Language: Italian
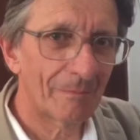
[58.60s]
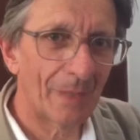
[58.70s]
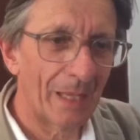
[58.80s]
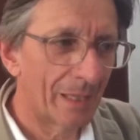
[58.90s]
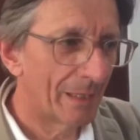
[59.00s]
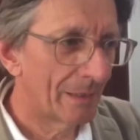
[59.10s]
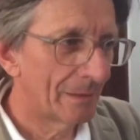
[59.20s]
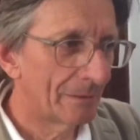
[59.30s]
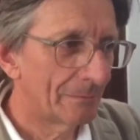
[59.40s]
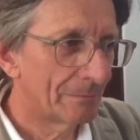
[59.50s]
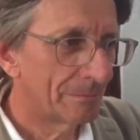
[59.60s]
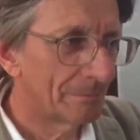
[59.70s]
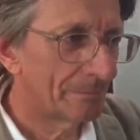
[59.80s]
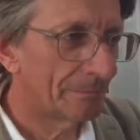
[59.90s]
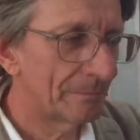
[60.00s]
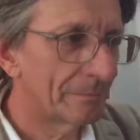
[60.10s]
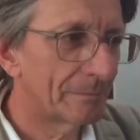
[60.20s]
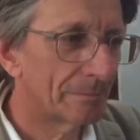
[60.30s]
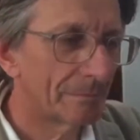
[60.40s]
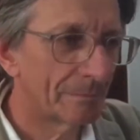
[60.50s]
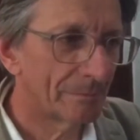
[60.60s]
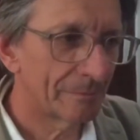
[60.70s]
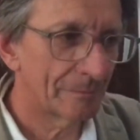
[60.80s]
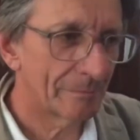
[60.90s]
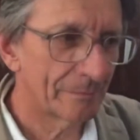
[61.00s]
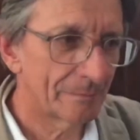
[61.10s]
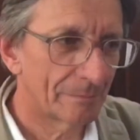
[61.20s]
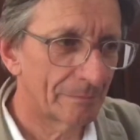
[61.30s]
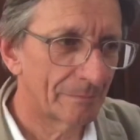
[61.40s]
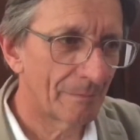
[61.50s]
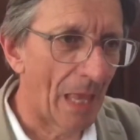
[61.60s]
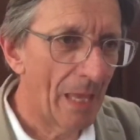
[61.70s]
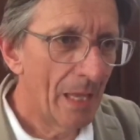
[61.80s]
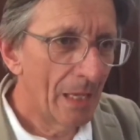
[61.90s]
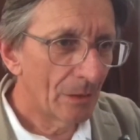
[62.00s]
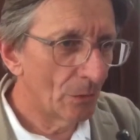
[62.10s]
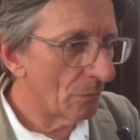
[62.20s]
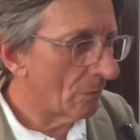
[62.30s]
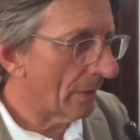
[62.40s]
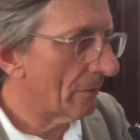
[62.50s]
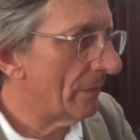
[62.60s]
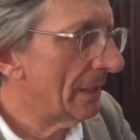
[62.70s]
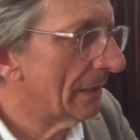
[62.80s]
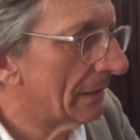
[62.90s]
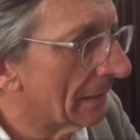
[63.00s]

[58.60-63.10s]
Qual è il ruolo del CIS e l'obiettivo di questa Dunque, qui